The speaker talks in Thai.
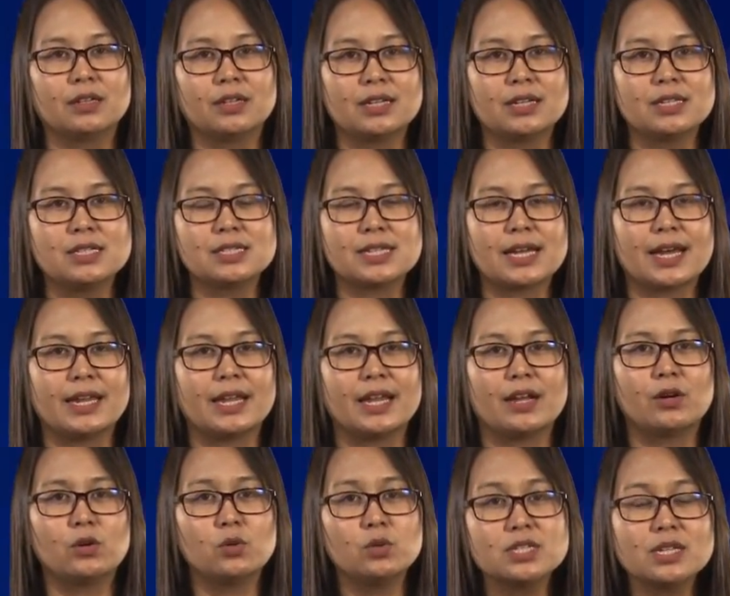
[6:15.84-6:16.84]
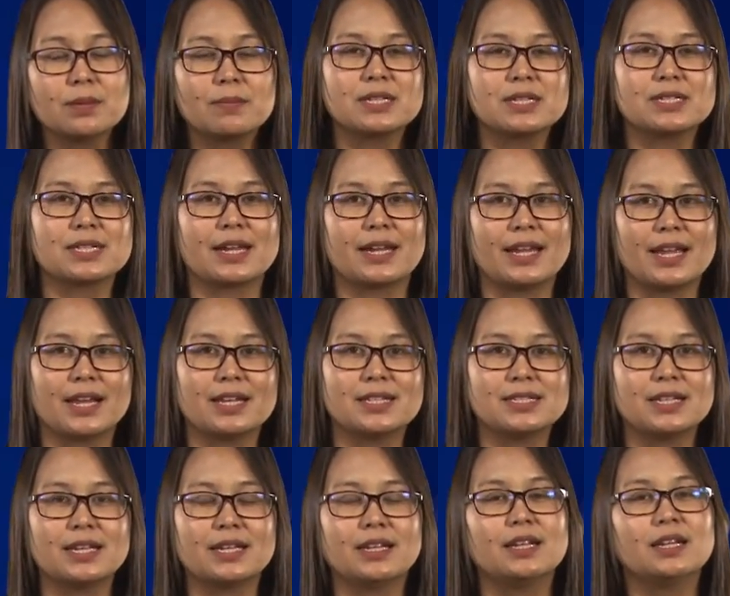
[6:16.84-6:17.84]
นักศึกษาเนี่ยรู้จักภาษาในอา
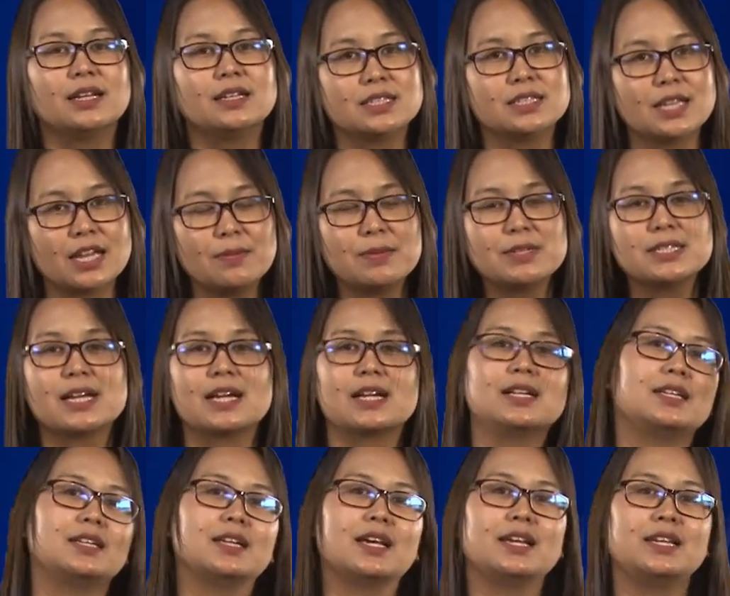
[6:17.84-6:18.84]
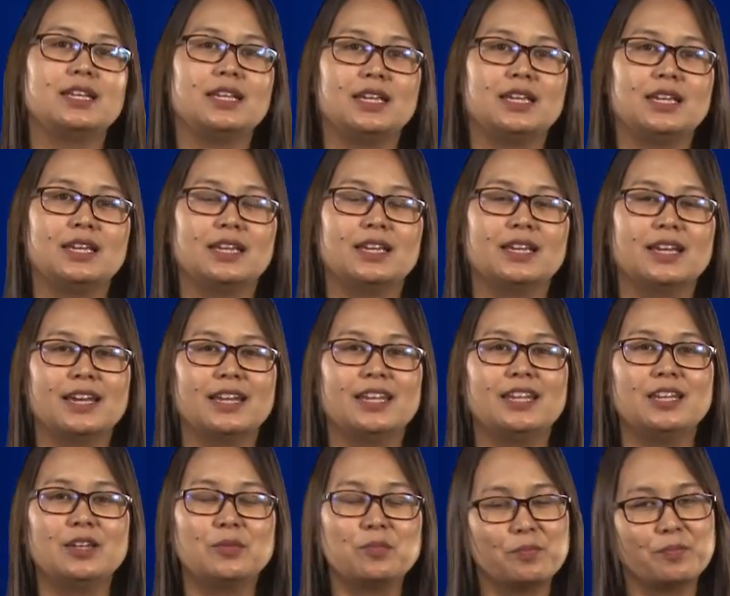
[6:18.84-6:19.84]
เซียน ใช้ภาษาอังกฤษได้ดีอัน
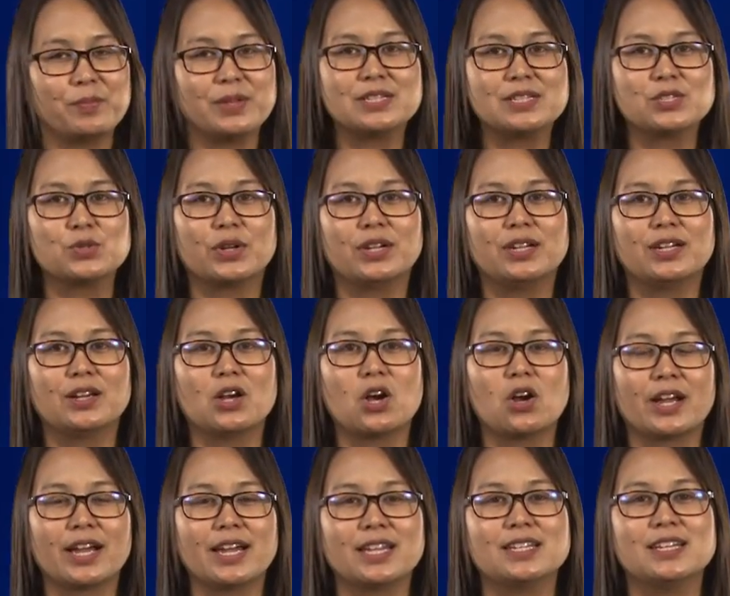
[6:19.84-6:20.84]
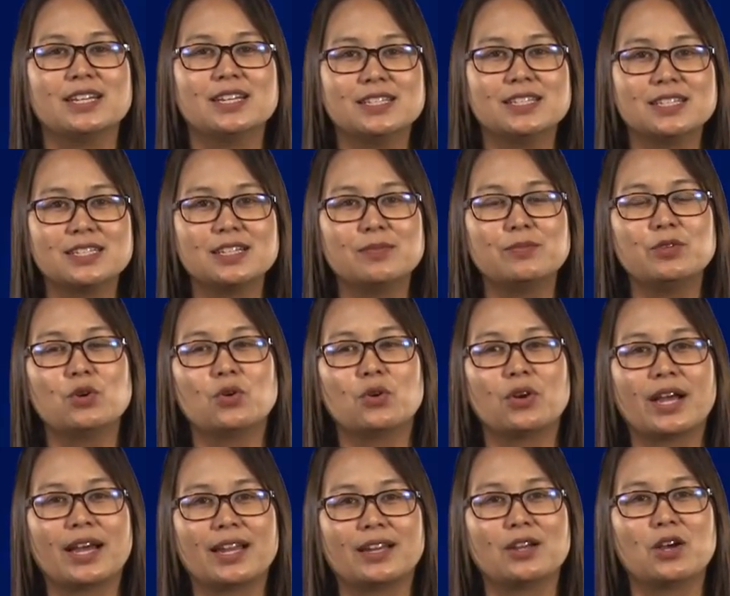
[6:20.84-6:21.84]
นี้เป็นส่วนหนึ่งของการเชื่อมโยง
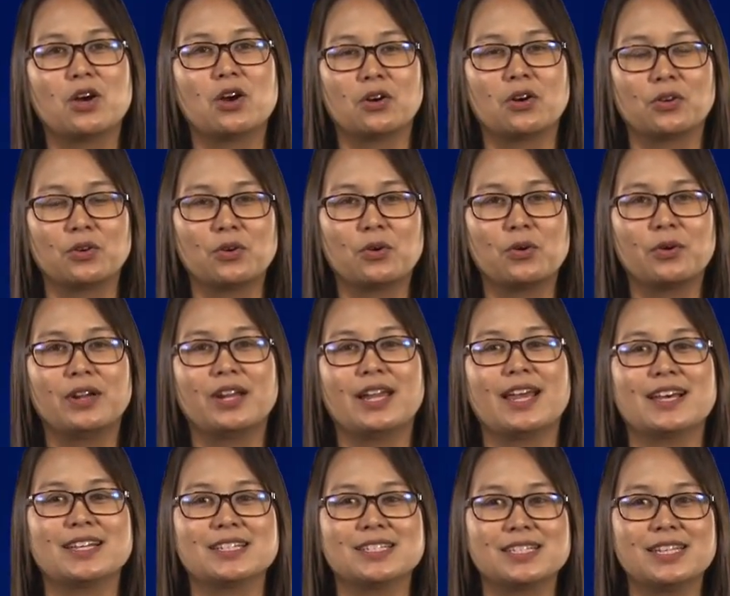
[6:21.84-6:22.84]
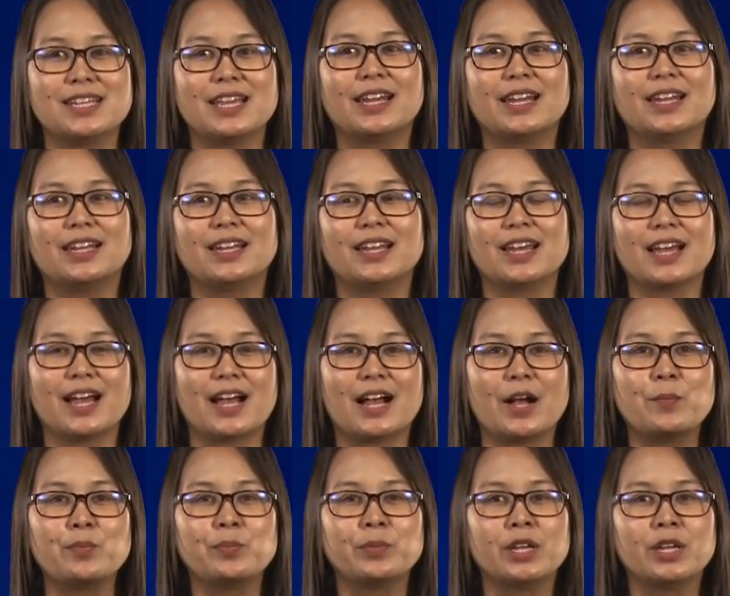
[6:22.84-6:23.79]
กันของคนในอาเซียนนะคะ